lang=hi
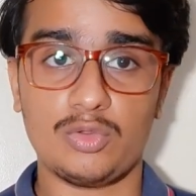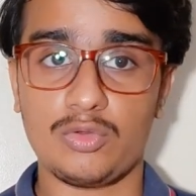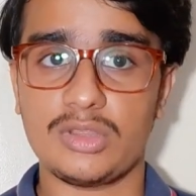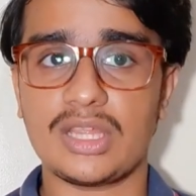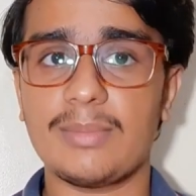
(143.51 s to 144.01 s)

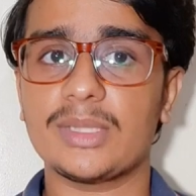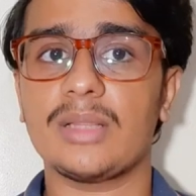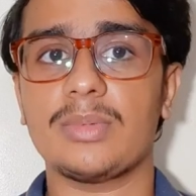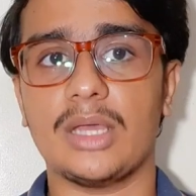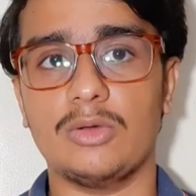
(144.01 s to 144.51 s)
तो इसका
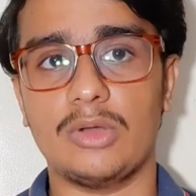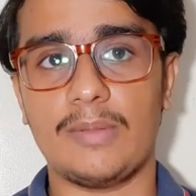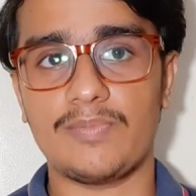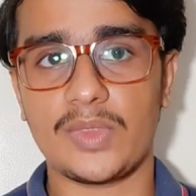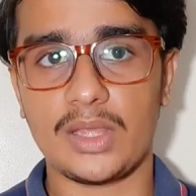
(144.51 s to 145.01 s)
मतलब क्या
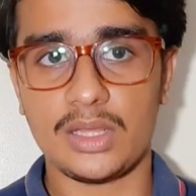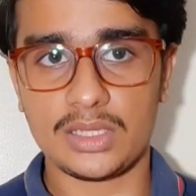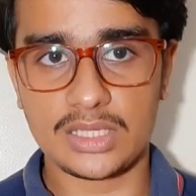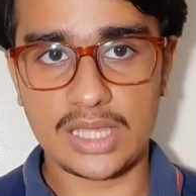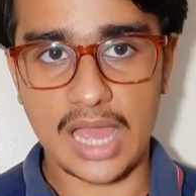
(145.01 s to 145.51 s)
हुआ
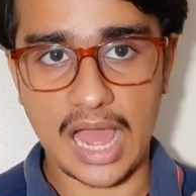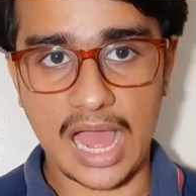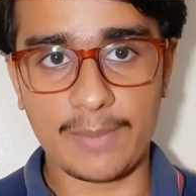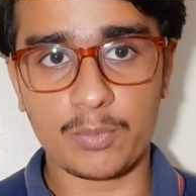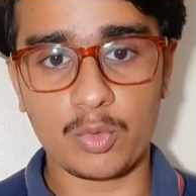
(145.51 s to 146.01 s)
कि
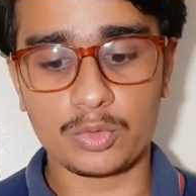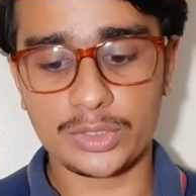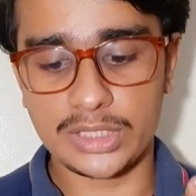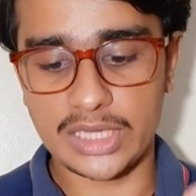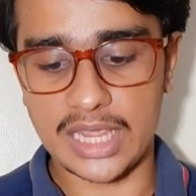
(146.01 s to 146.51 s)
आपको
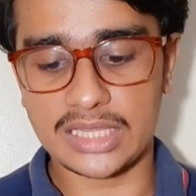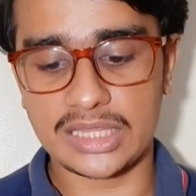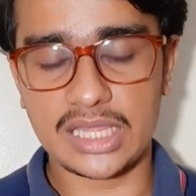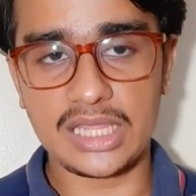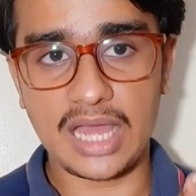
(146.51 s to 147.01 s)

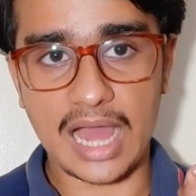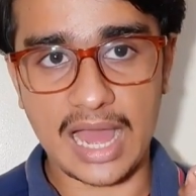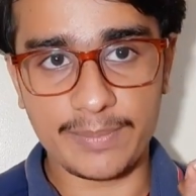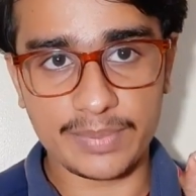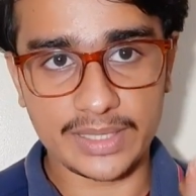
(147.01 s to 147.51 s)
जैसे ही
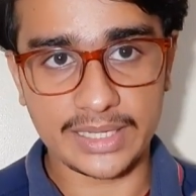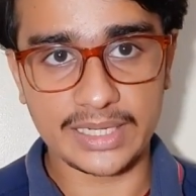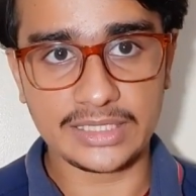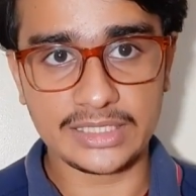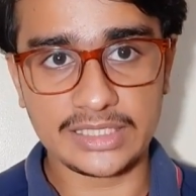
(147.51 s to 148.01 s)
आप
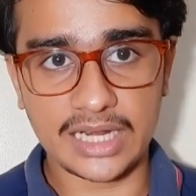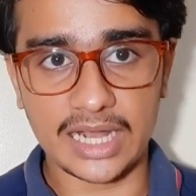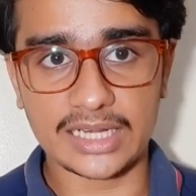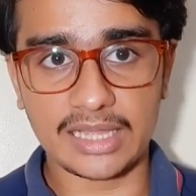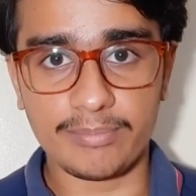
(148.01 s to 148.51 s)
क्रेडिट
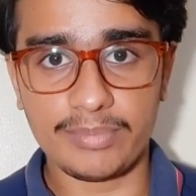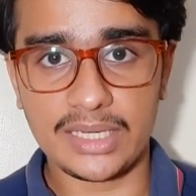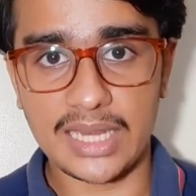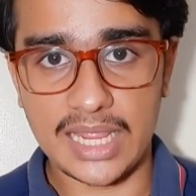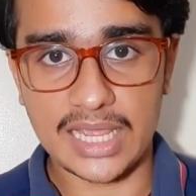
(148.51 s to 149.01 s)
कार्ड का
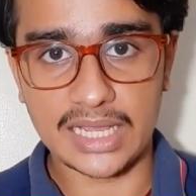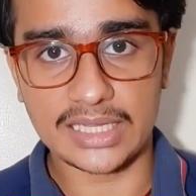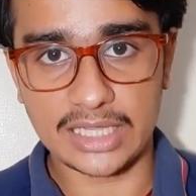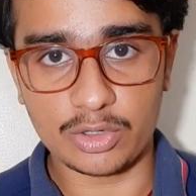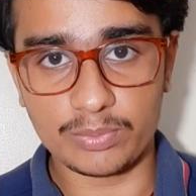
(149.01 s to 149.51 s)
बिल
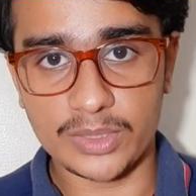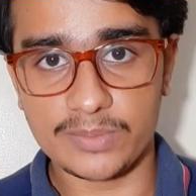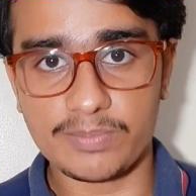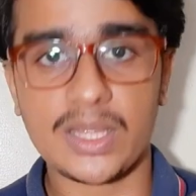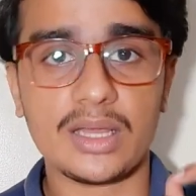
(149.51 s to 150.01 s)
एक हज़ार
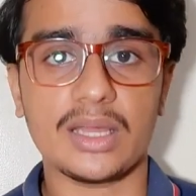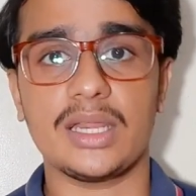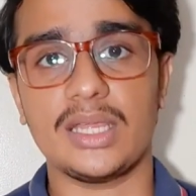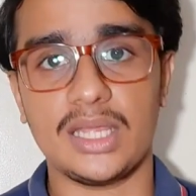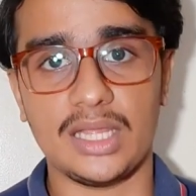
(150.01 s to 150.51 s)
रुपीज़ पे
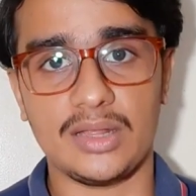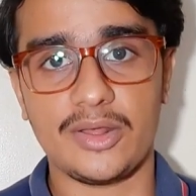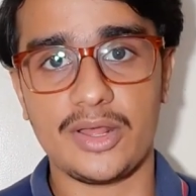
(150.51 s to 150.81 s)
करेंगे